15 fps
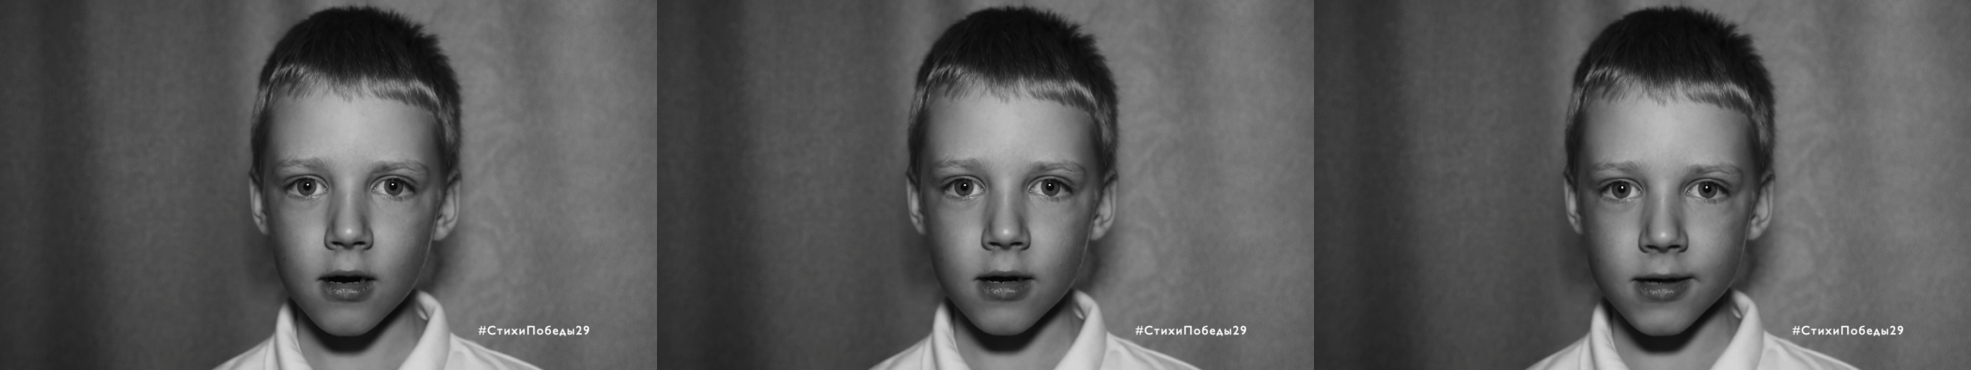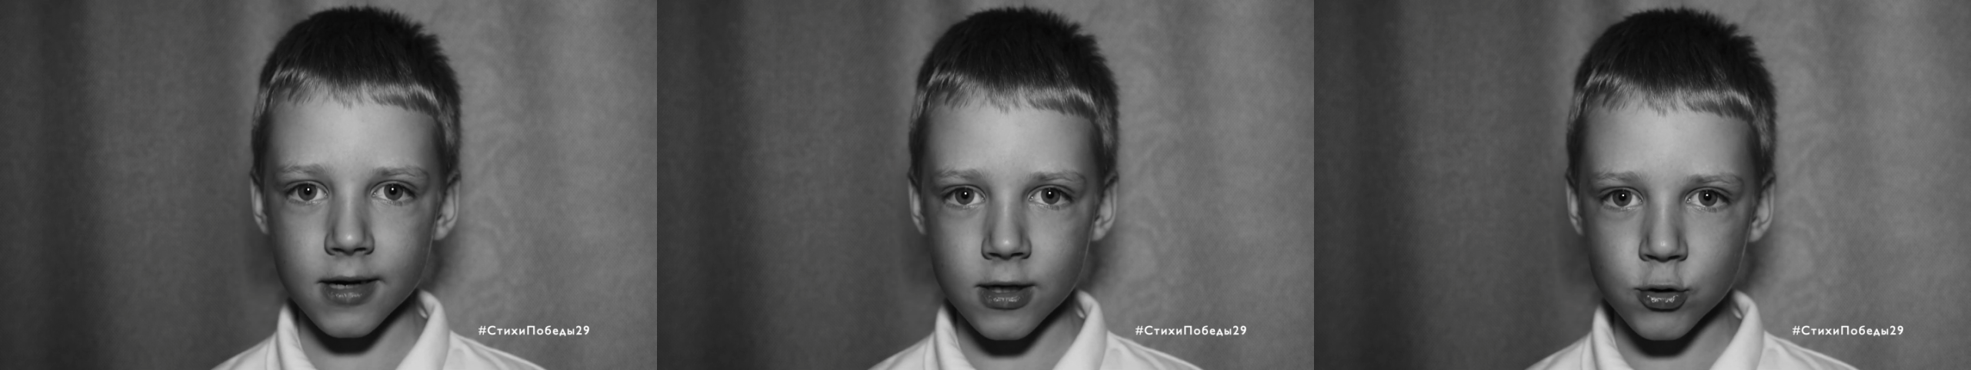
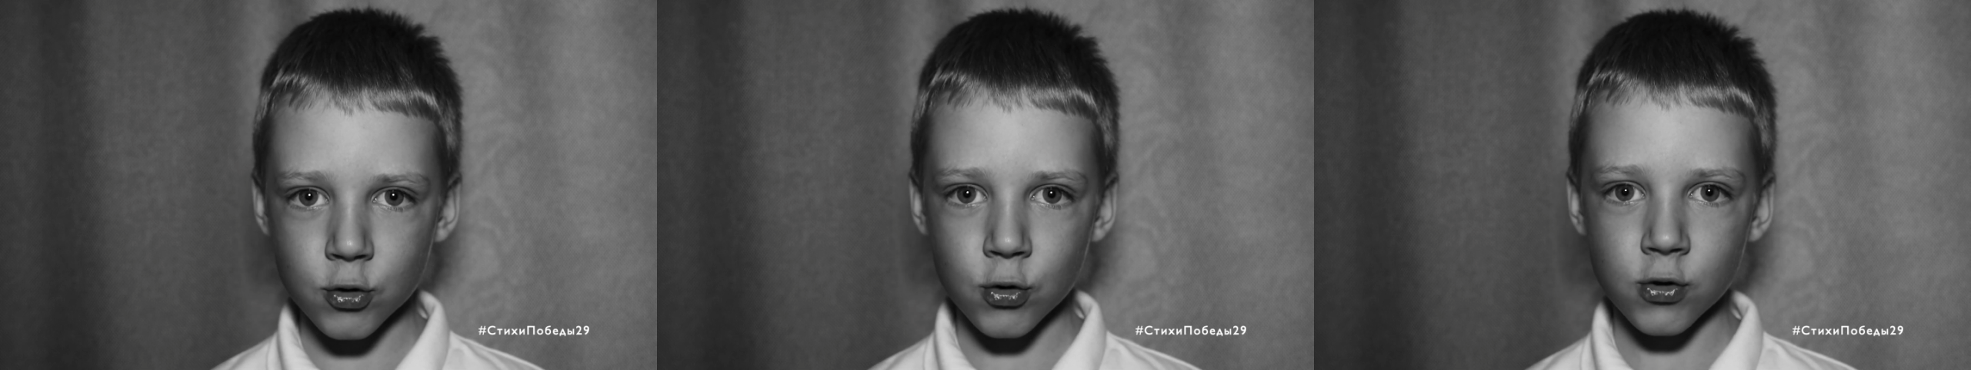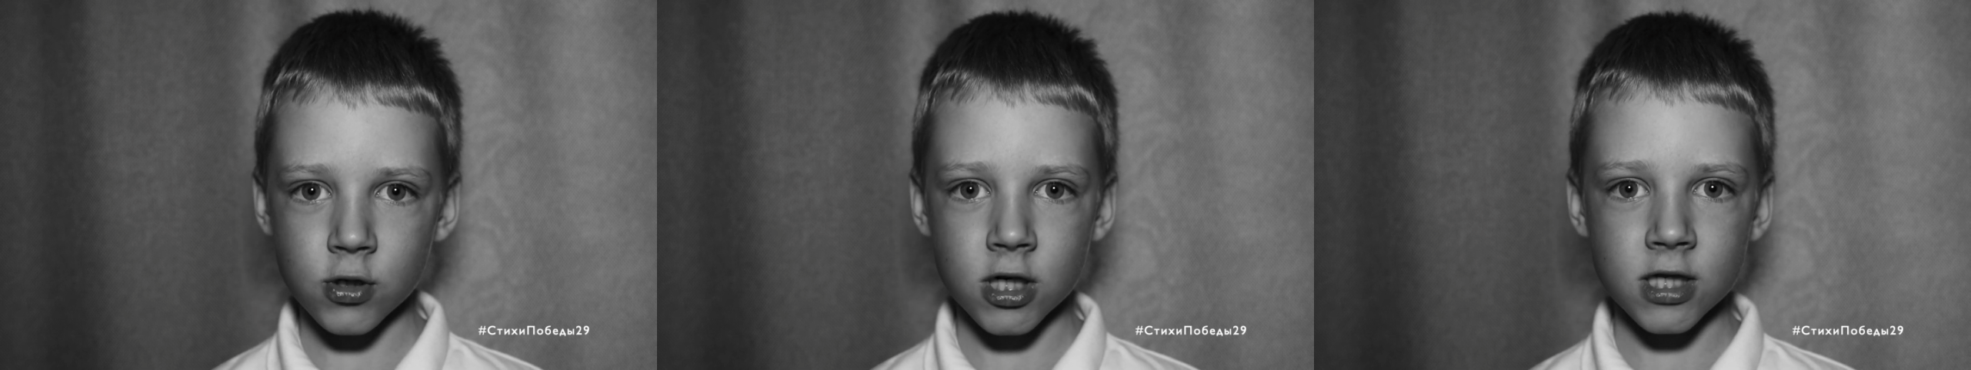
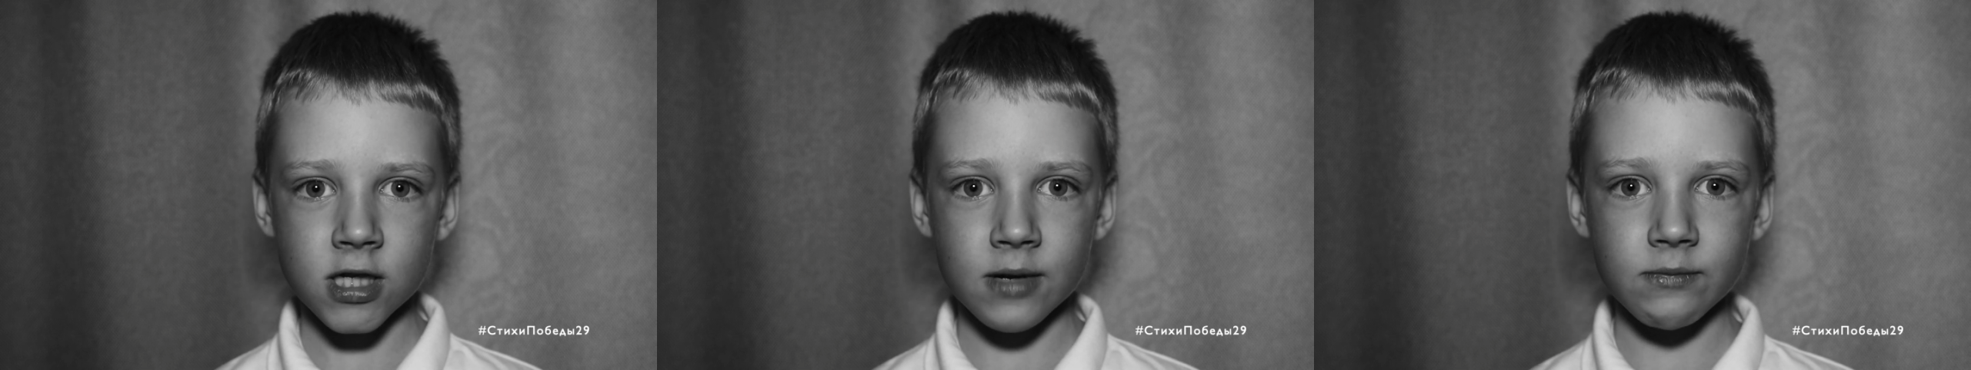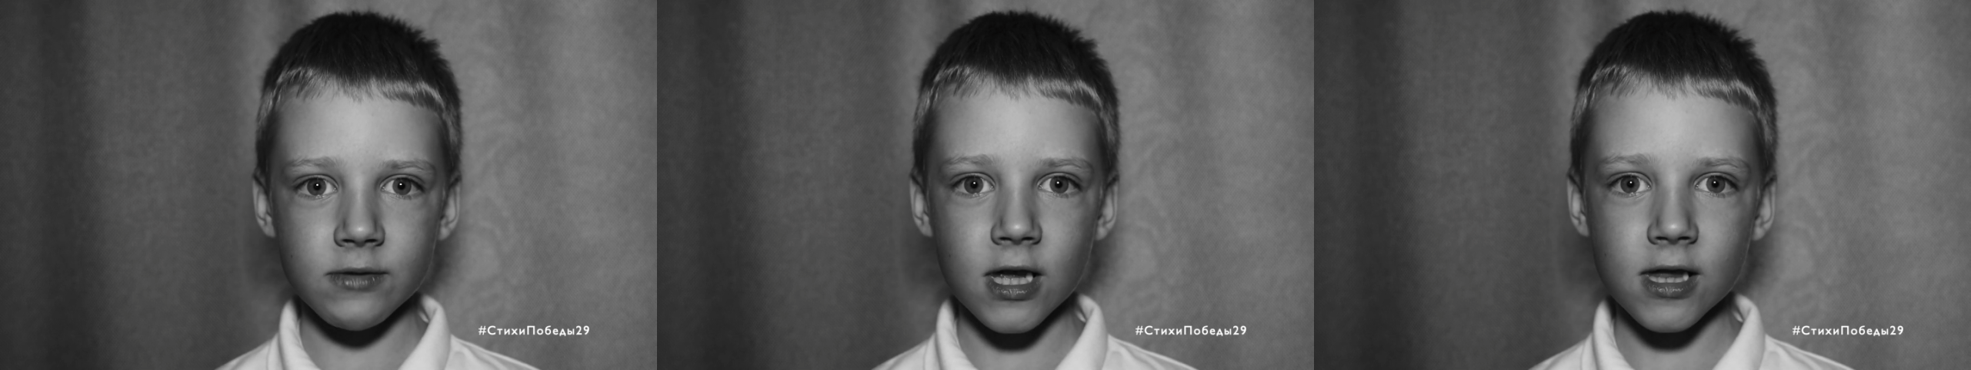
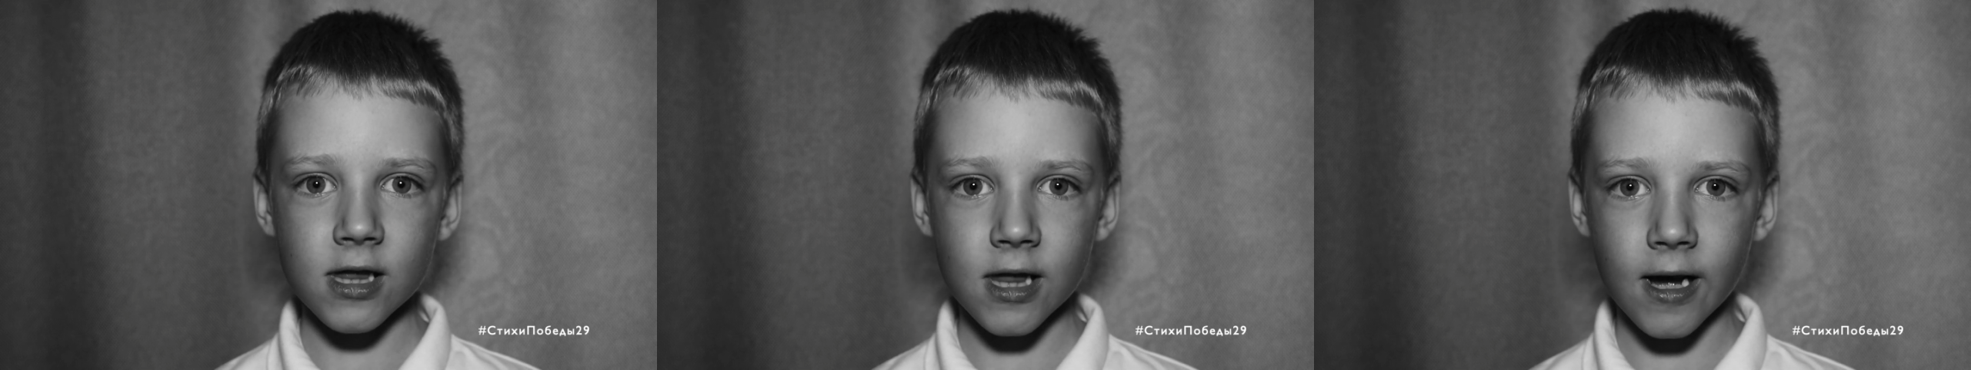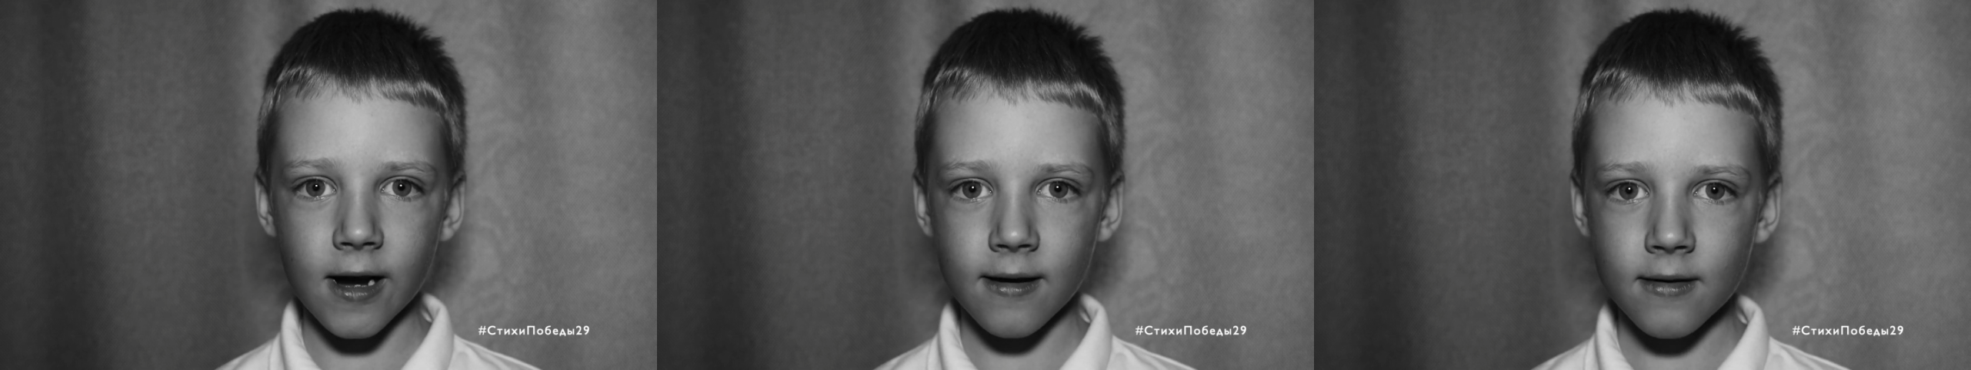разрушенном
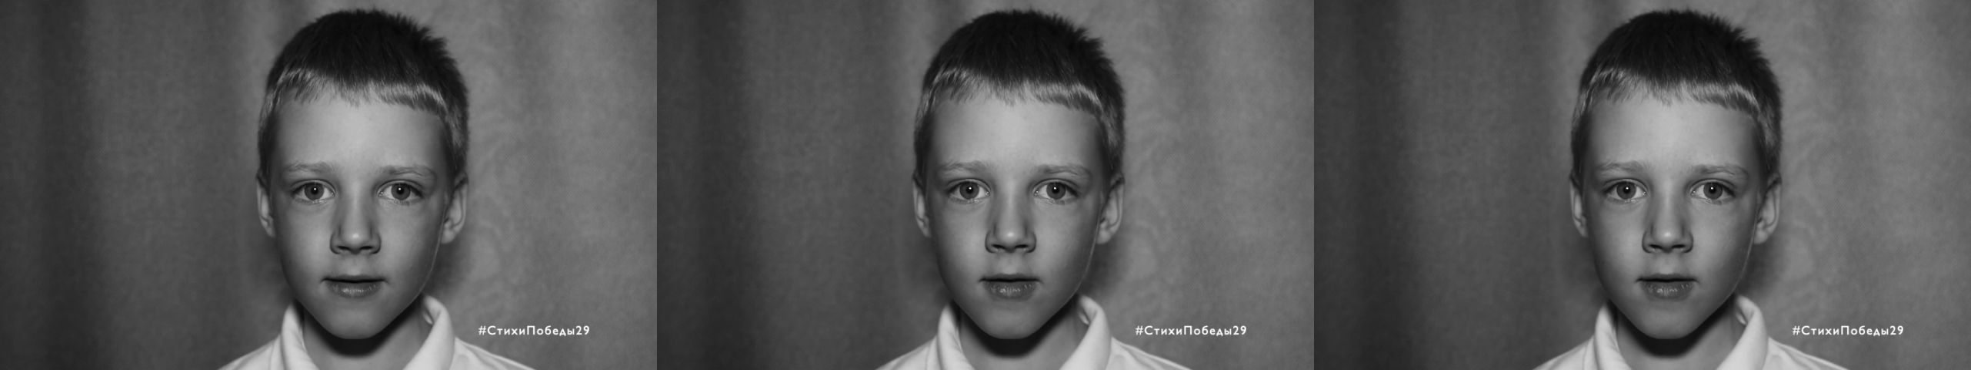дотла,